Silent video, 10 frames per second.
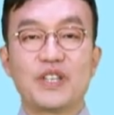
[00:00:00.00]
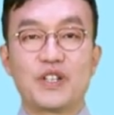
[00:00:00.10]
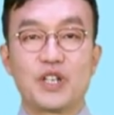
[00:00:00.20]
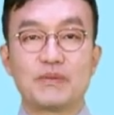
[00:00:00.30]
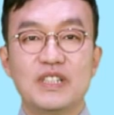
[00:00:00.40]

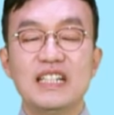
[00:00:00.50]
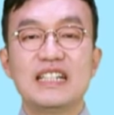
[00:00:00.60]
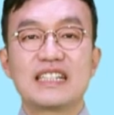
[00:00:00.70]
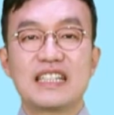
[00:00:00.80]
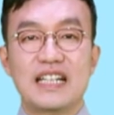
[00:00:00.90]
여러분을
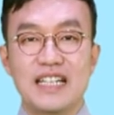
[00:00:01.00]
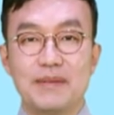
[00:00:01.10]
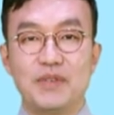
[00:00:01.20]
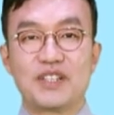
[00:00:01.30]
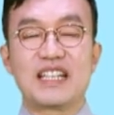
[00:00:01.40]
다시
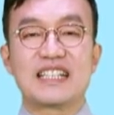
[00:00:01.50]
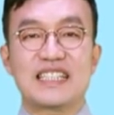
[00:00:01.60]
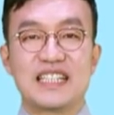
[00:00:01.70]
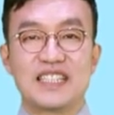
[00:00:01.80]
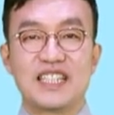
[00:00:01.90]
한번
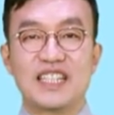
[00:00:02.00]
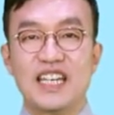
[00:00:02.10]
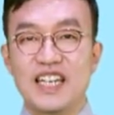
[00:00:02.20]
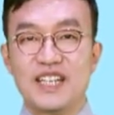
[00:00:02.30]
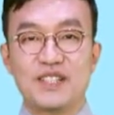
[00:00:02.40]
자신
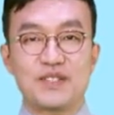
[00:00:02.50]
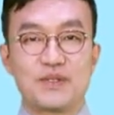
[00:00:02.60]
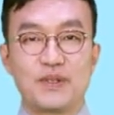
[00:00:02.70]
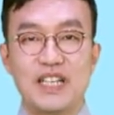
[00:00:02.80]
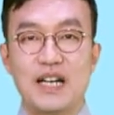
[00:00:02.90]
있게
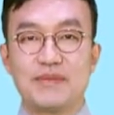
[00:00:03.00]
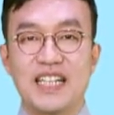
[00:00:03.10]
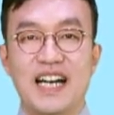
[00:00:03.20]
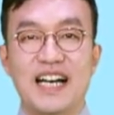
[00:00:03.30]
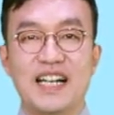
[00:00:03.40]

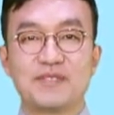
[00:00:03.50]
초대합니다.